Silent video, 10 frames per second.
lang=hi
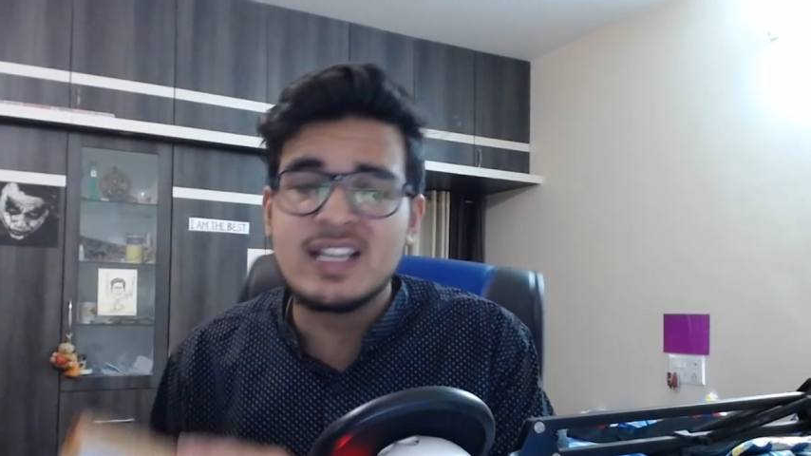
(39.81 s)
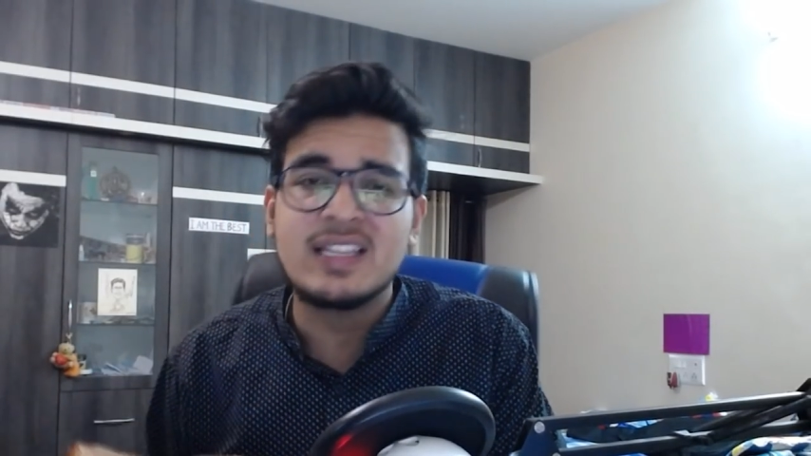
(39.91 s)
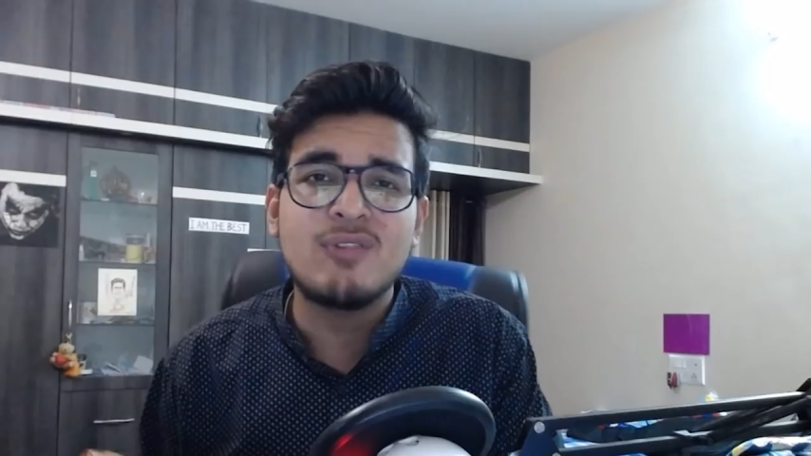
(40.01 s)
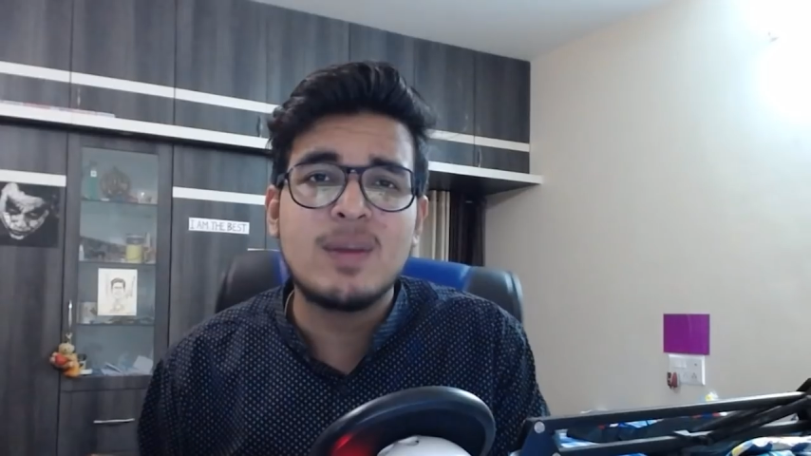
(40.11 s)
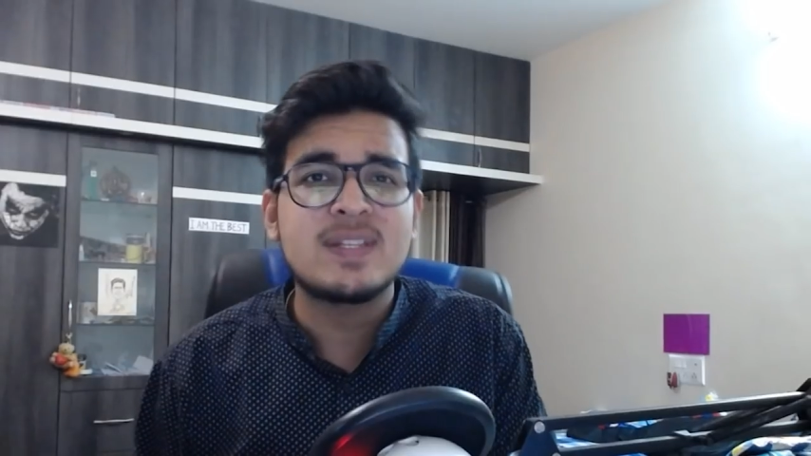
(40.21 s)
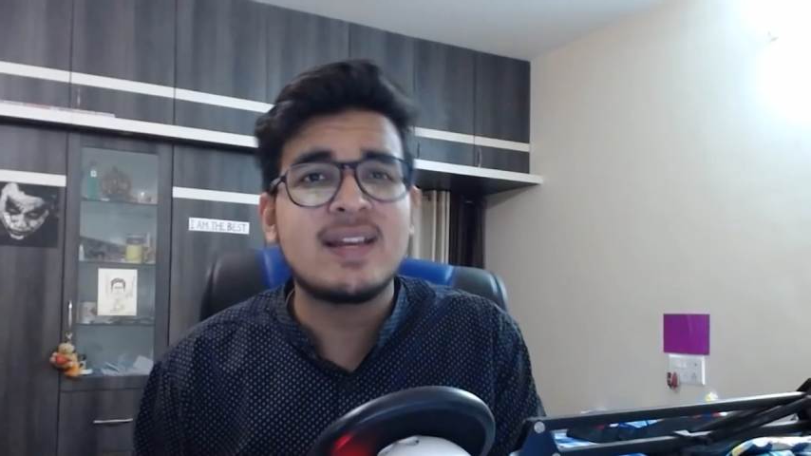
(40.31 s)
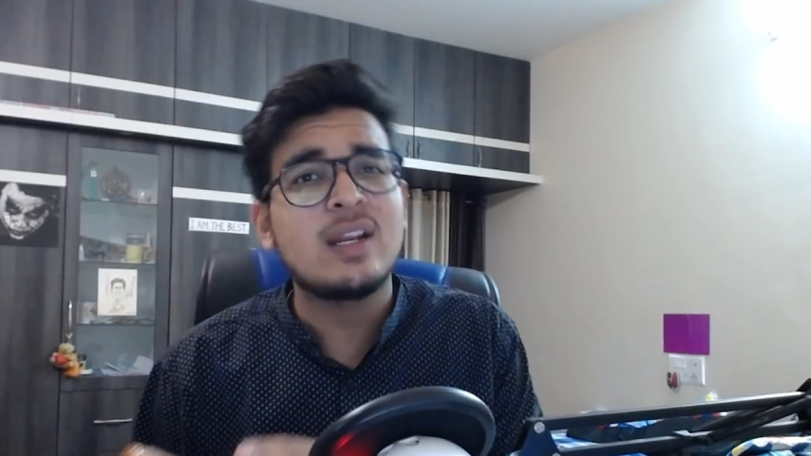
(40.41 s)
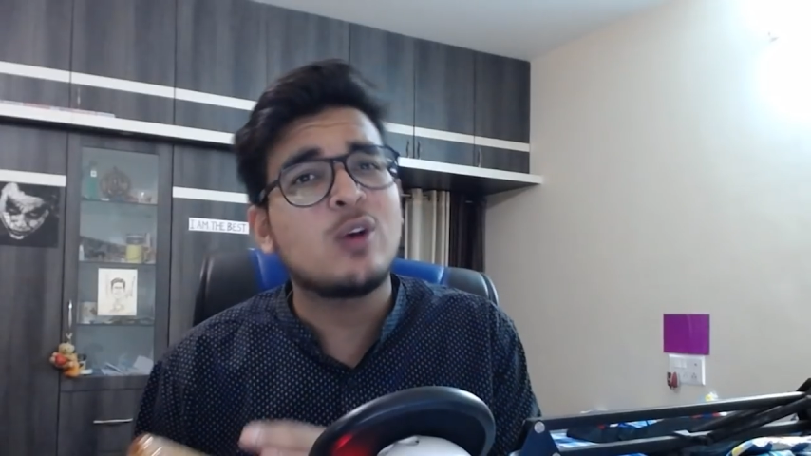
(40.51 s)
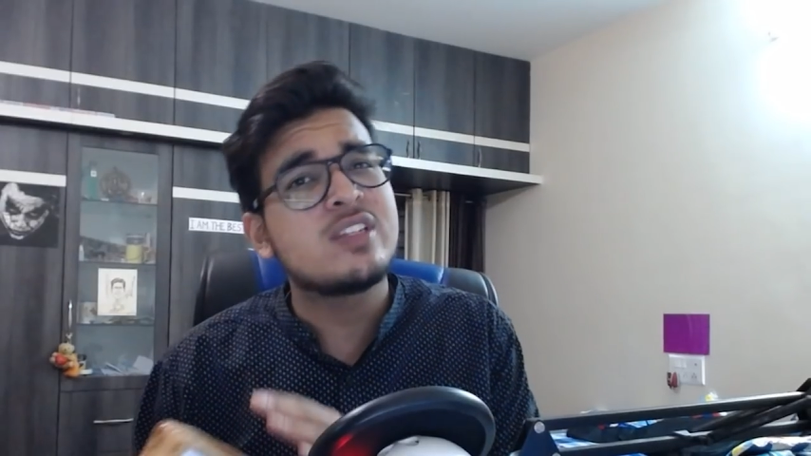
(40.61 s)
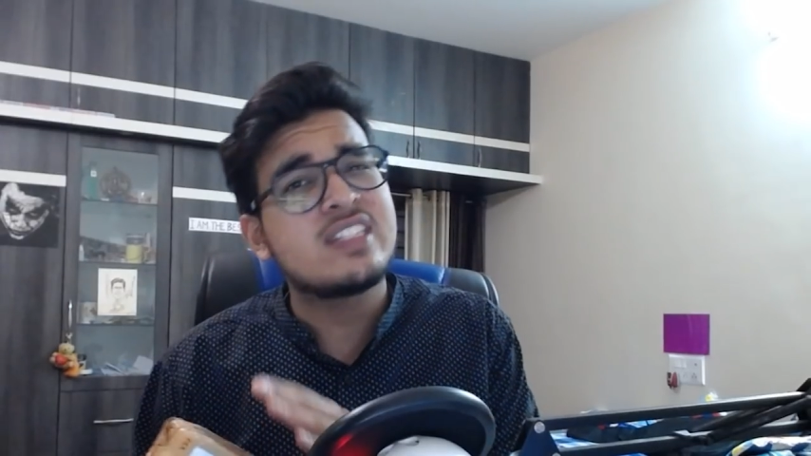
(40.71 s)
चेक द
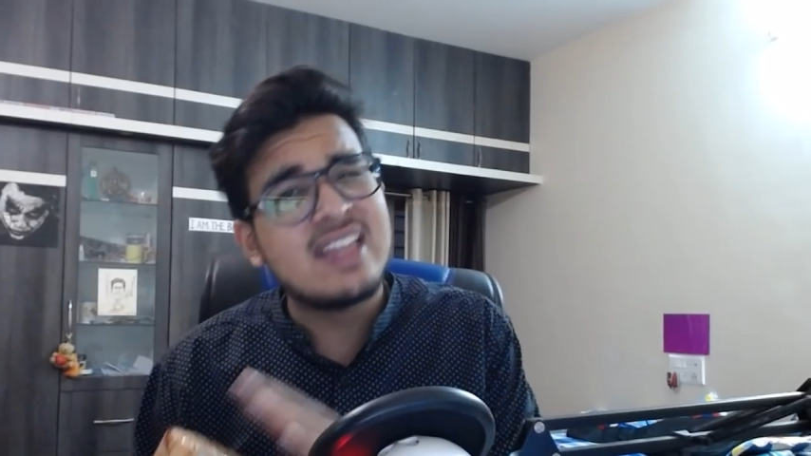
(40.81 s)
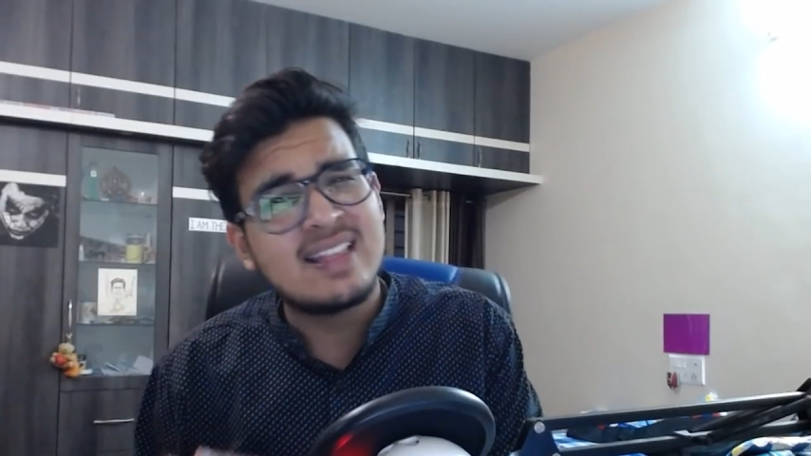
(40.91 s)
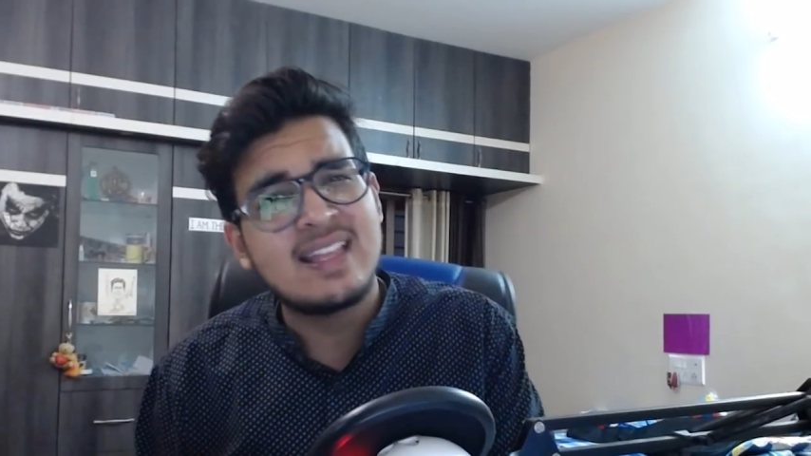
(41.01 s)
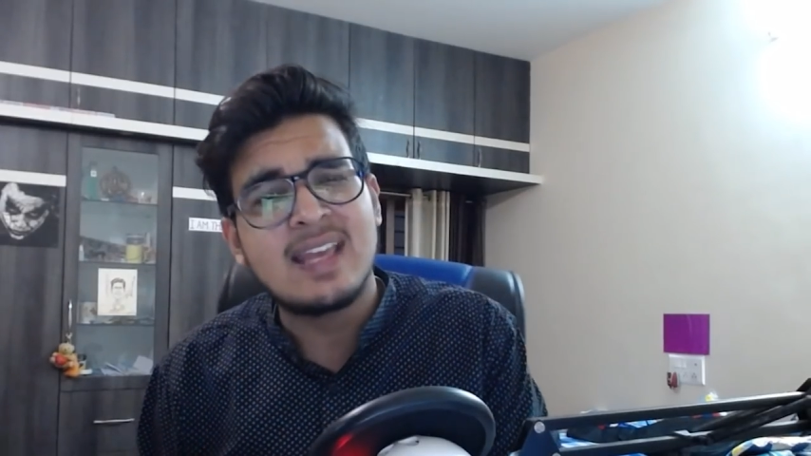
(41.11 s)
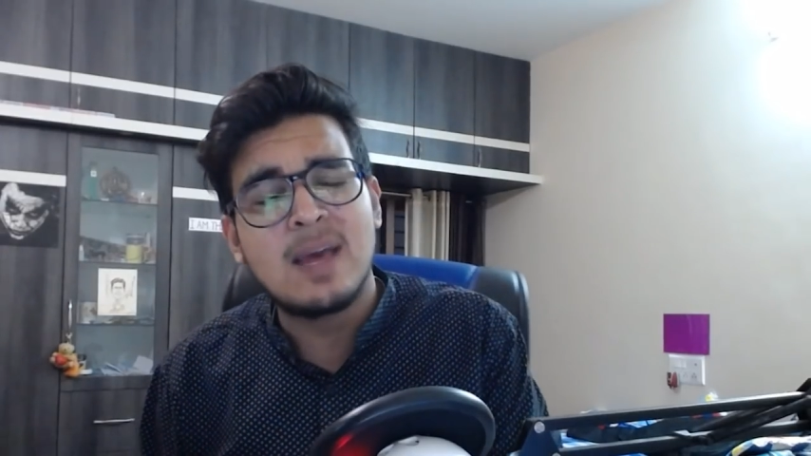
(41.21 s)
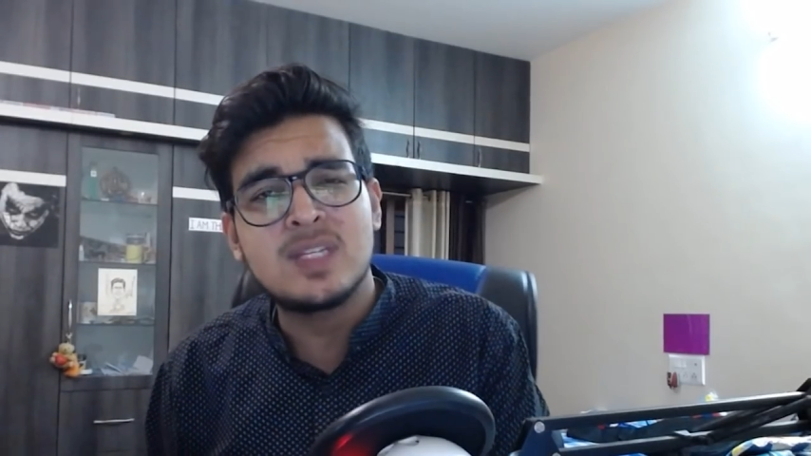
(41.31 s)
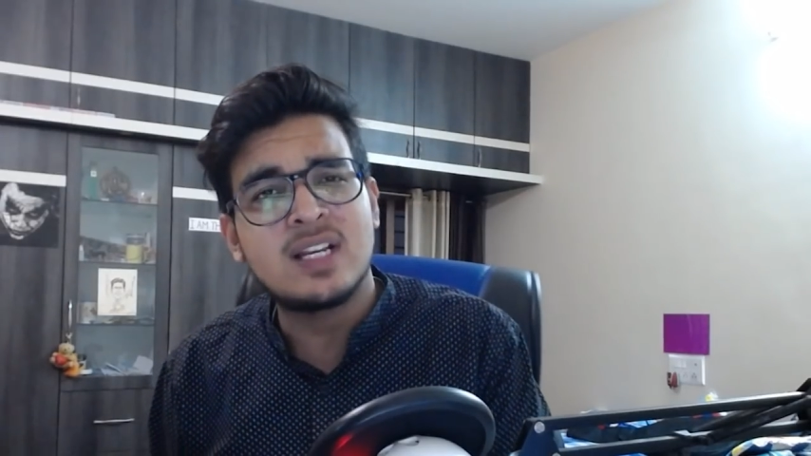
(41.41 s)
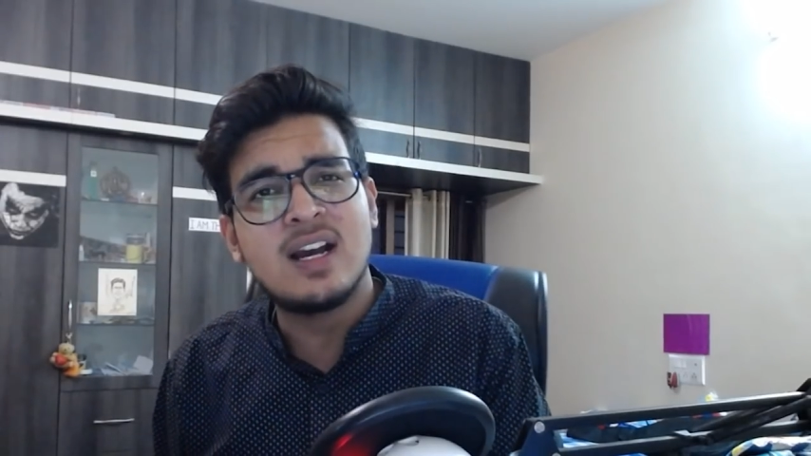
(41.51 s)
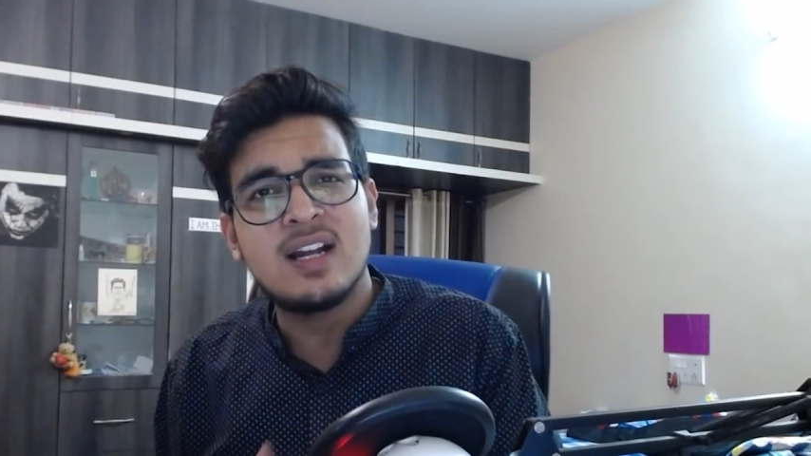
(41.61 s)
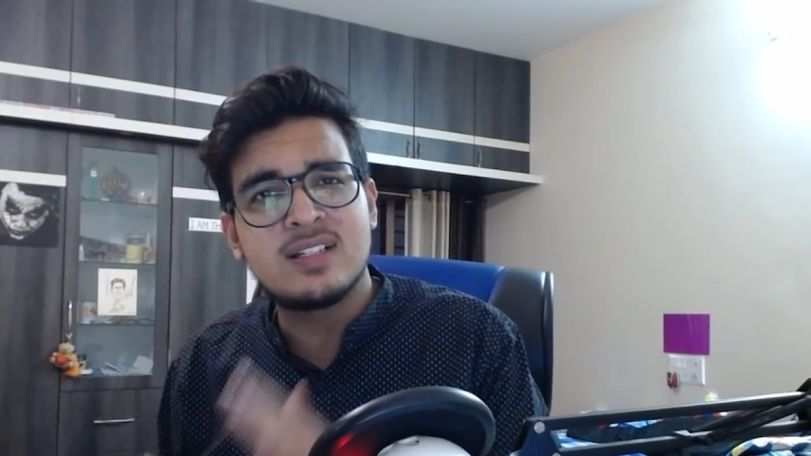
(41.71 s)
वेबसाइट आउट चेक द कैप्चर
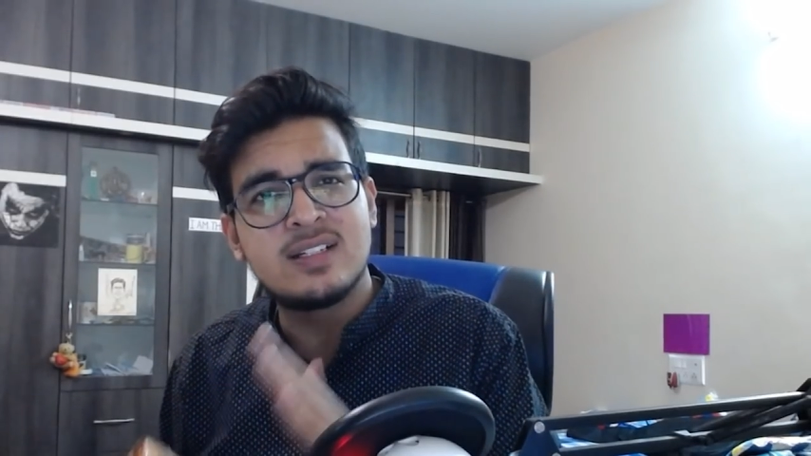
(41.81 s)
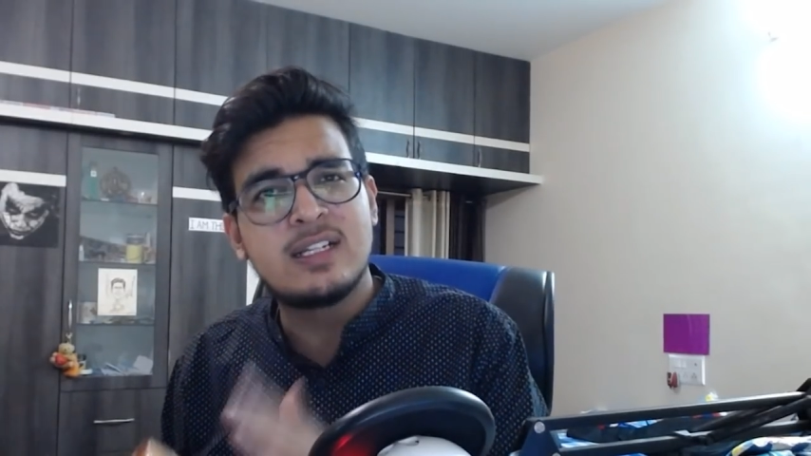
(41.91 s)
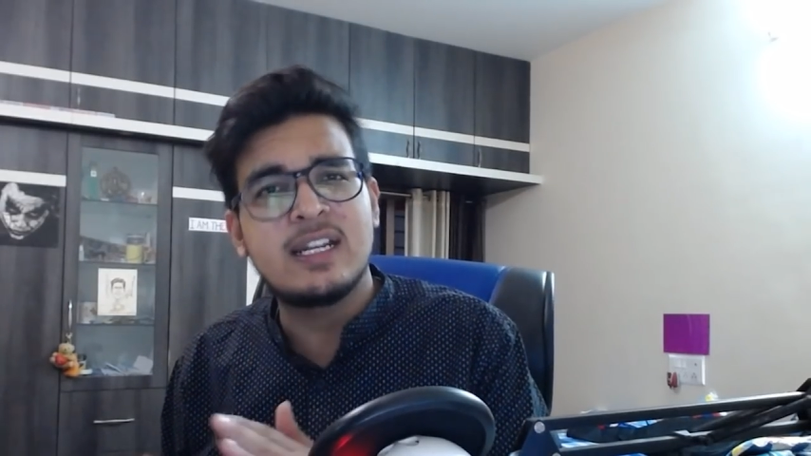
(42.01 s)
कार्ड्स